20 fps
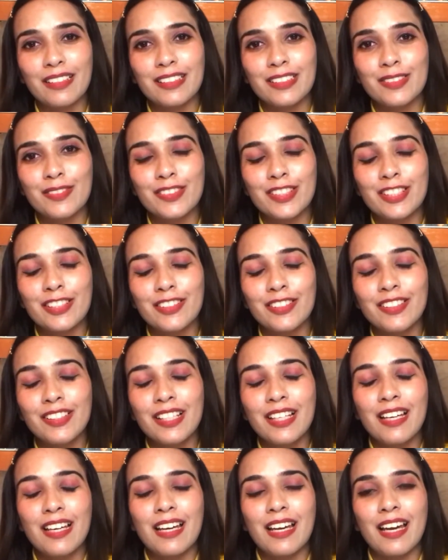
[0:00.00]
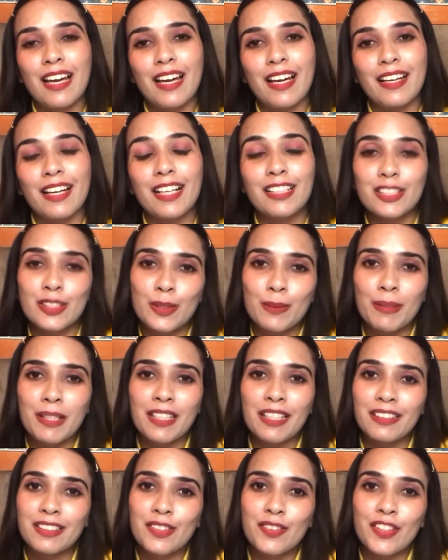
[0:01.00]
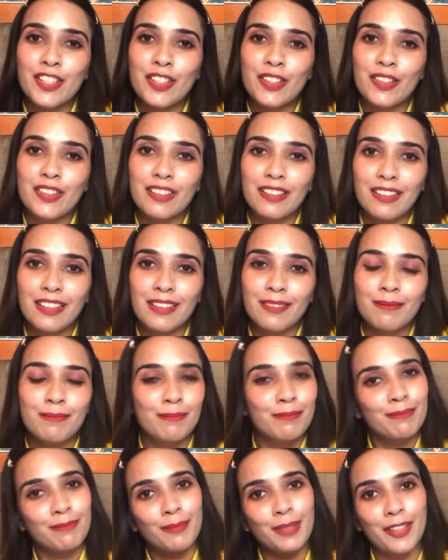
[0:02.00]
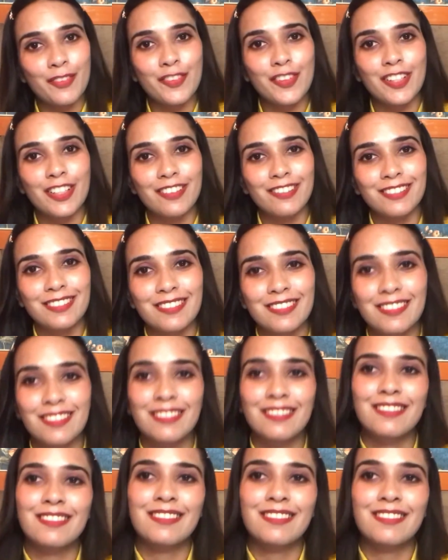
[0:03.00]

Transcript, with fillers: लाइक दिस वीडियो एंड आई सी इन माई नेक्स्ट वीडियो टिल देन बाई फॉर नाउ